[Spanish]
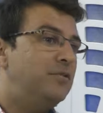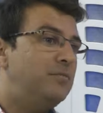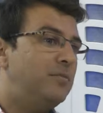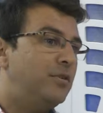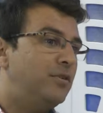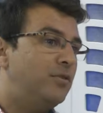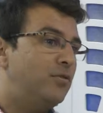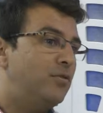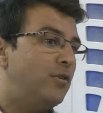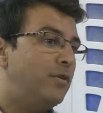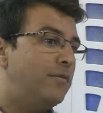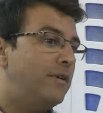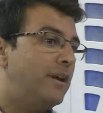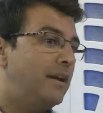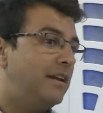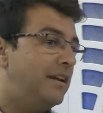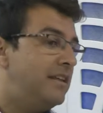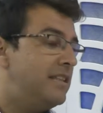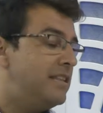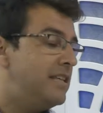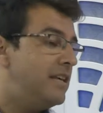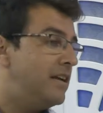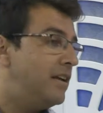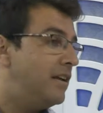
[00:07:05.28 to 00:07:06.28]
pero no había
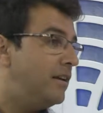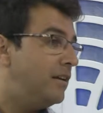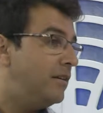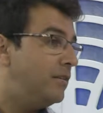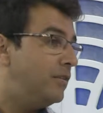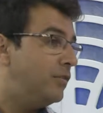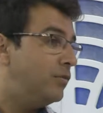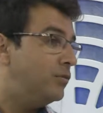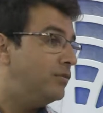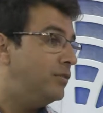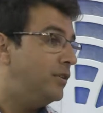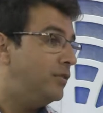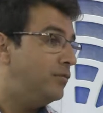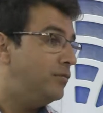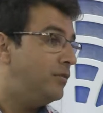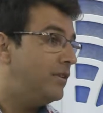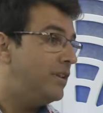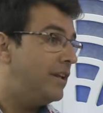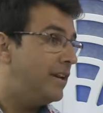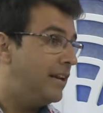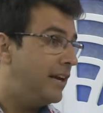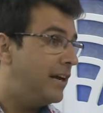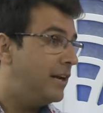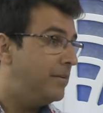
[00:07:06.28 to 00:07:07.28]
iglesia
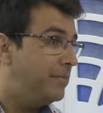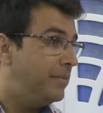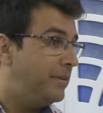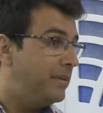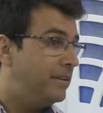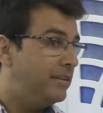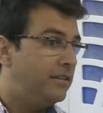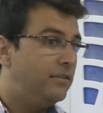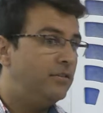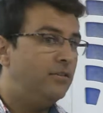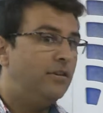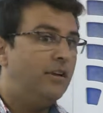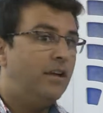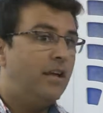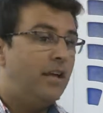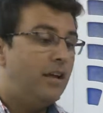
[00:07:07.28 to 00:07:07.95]
constituida legalmente.